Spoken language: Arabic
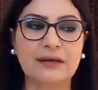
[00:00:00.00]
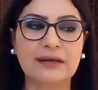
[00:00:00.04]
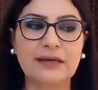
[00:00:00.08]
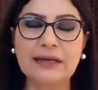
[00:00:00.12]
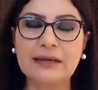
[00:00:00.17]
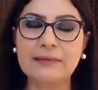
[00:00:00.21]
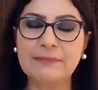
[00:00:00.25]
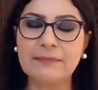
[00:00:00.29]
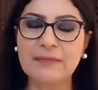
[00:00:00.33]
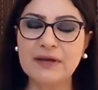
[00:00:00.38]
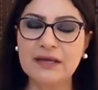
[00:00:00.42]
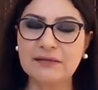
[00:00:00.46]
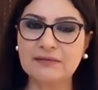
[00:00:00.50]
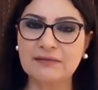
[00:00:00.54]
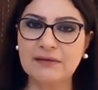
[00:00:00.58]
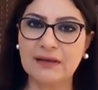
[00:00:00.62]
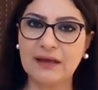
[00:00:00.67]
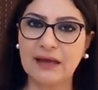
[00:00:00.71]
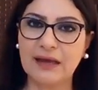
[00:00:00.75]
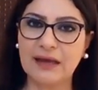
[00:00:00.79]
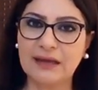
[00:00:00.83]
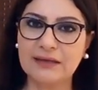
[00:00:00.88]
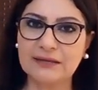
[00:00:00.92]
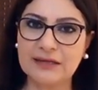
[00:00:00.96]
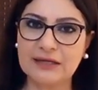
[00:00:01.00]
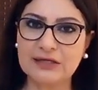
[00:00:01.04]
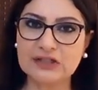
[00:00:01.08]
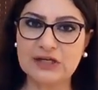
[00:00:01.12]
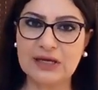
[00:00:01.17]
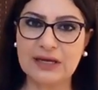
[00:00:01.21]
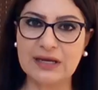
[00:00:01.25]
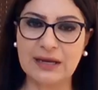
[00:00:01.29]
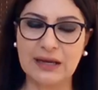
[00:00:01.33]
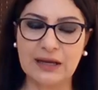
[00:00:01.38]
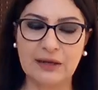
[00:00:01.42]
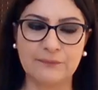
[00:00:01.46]
كلمة
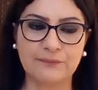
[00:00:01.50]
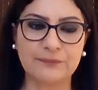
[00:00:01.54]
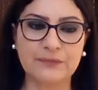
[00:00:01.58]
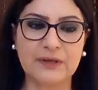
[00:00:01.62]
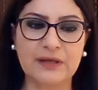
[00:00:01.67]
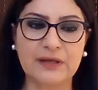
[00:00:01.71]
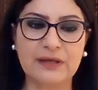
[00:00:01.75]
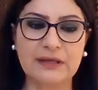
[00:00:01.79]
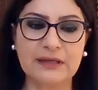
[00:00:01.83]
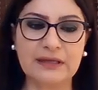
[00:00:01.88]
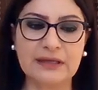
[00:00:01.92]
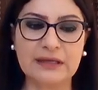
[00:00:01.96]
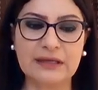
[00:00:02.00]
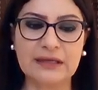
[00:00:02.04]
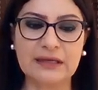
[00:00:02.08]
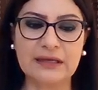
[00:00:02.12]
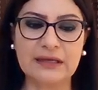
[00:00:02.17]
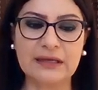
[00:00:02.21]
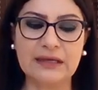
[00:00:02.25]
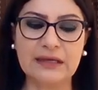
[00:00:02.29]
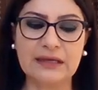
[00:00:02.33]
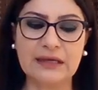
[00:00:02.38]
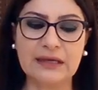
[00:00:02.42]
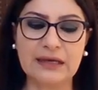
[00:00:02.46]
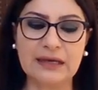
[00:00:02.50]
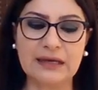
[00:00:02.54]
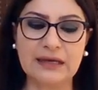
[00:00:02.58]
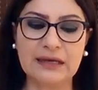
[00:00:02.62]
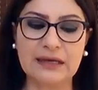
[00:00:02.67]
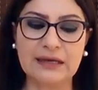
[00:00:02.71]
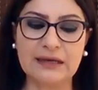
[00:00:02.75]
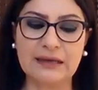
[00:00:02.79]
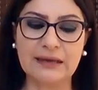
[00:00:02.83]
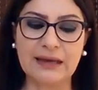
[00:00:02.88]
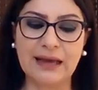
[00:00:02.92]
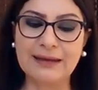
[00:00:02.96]
النجاح اللي
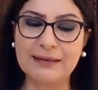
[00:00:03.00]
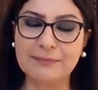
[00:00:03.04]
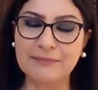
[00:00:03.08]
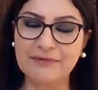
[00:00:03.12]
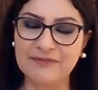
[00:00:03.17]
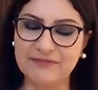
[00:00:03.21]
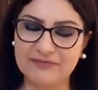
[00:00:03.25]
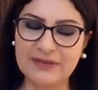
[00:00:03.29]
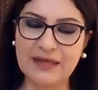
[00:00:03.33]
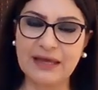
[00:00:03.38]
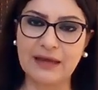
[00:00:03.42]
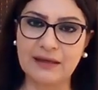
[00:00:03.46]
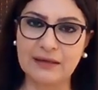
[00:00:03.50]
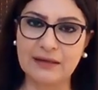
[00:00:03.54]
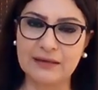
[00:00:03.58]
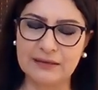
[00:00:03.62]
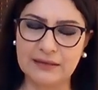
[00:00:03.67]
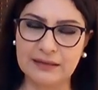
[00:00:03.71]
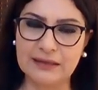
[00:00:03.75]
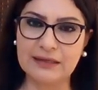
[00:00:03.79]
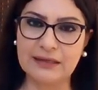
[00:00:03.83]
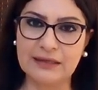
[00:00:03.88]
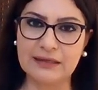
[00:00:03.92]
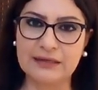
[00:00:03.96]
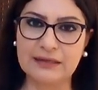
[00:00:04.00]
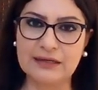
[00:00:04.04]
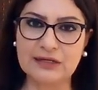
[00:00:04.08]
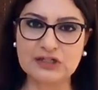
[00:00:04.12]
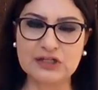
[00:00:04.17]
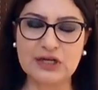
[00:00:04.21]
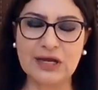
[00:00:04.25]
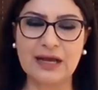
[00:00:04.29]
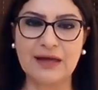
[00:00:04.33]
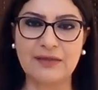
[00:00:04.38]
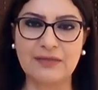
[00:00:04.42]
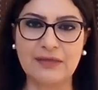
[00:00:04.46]
آه، المفتاح
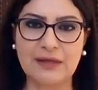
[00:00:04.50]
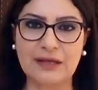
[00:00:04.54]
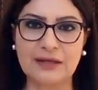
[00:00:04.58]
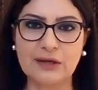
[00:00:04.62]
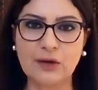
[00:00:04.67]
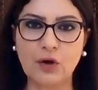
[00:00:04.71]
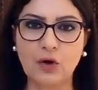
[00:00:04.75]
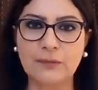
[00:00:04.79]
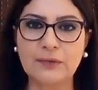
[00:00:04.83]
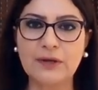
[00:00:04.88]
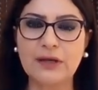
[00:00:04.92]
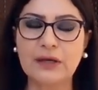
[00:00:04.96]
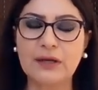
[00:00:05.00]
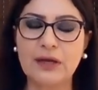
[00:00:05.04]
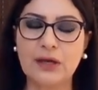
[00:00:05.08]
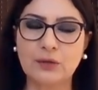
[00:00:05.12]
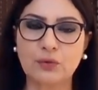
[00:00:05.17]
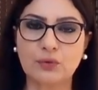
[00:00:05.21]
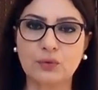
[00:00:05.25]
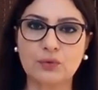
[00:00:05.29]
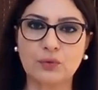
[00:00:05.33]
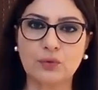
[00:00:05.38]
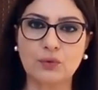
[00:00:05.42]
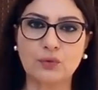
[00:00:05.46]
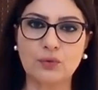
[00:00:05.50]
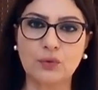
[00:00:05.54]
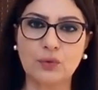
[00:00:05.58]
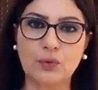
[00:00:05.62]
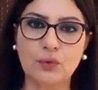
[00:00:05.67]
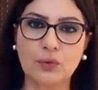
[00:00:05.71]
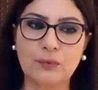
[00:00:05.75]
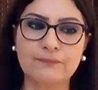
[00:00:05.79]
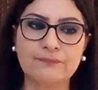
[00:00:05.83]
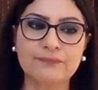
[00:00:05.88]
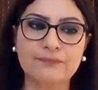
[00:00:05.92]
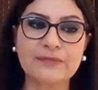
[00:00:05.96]
لنجاح هذا اليوم انكم
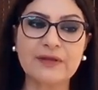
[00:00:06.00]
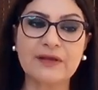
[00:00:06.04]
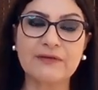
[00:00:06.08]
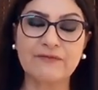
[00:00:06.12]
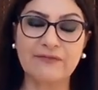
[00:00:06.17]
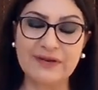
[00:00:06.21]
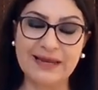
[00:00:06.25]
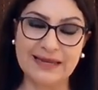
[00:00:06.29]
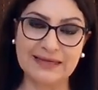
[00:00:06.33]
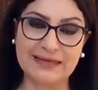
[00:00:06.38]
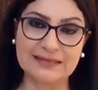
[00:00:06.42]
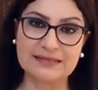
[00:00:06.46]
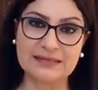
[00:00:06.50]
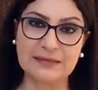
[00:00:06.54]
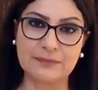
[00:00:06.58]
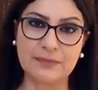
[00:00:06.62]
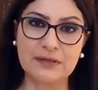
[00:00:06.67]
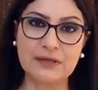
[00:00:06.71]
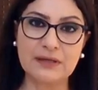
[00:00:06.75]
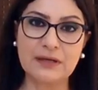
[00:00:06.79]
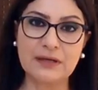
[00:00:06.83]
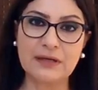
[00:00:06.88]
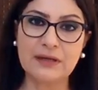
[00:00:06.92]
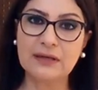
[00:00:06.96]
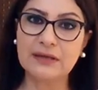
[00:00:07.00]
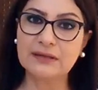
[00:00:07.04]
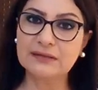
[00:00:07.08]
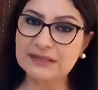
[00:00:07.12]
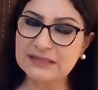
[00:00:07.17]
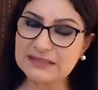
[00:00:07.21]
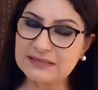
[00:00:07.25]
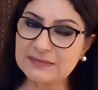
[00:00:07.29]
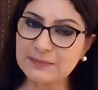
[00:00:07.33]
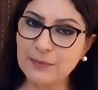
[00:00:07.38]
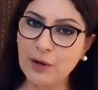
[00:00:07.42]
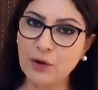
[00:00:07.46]
تكونوا فلكسبل
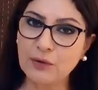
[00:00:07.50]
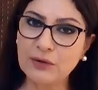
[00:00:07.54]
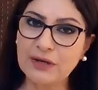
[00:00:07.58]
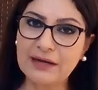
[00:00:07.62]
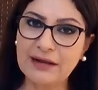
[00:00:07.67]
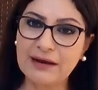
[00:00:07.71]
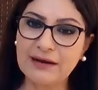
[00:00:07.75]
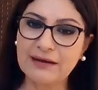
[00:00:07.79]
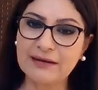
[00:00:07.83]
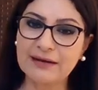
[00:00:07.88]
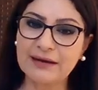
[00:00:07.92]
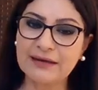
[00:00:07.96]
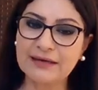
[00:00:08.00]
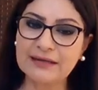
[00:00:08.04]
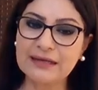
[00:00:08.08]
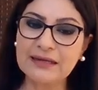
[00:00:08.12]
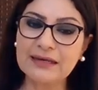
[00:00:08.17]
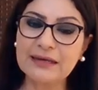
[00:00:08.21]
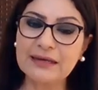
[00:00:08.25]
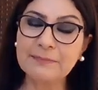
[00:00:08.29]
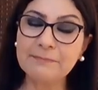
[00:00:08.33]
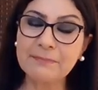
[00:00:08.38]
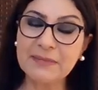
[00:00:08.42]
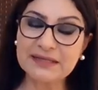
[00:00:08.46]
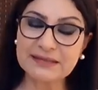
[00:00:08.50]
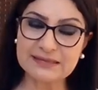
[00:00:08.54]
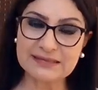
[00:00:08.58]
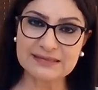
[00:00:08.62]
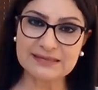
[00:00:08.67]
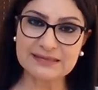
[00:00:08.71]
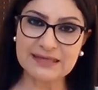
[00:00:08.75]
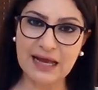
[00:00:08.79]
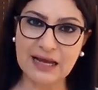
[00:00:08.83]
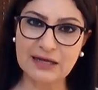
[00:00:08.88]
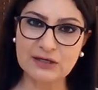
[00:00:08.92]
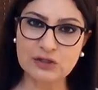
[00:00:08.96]
تسمعوا للآخرين ما
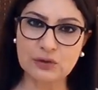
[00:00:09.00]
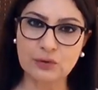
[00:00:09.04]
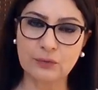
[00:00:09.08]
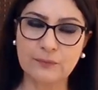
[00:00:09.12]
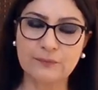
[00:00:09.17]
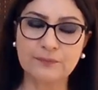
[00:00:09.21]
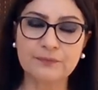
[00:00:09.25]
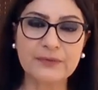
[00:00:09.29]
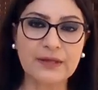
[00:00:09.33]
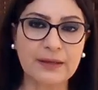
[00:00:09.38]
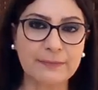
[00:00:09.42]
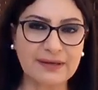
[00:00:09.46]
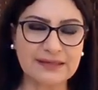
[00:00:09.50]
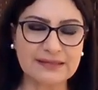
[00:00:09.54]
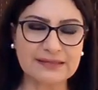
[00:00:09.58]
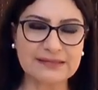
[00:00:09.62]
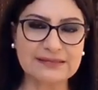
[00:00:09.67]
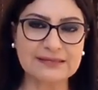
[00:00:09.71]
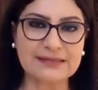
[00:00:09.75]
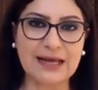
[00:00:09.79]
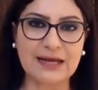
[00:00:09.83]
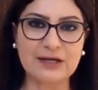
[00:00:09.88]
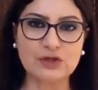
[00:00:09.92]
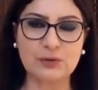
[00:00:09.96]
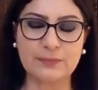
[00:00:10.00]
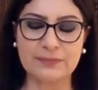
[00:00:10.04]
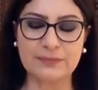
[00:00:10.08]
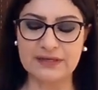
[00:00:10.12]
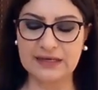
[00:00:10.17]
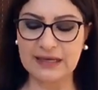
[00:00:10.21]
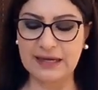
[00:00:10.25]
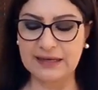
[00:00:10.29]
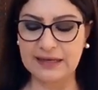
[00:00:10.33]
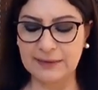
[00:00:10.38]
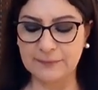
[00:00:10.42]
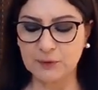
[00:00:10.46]
تستعجلوا ما تستعجلوا
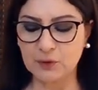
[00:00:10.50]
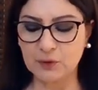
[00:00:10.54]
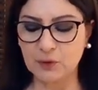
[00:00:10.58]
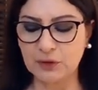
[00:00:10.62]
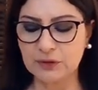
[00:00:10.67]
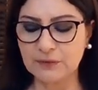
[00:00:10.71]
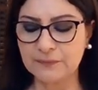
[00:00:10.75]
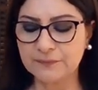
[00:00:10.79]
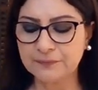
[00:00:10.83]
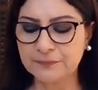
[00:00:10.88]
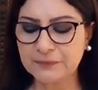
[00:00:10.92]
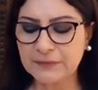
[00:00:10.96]
بكلامكم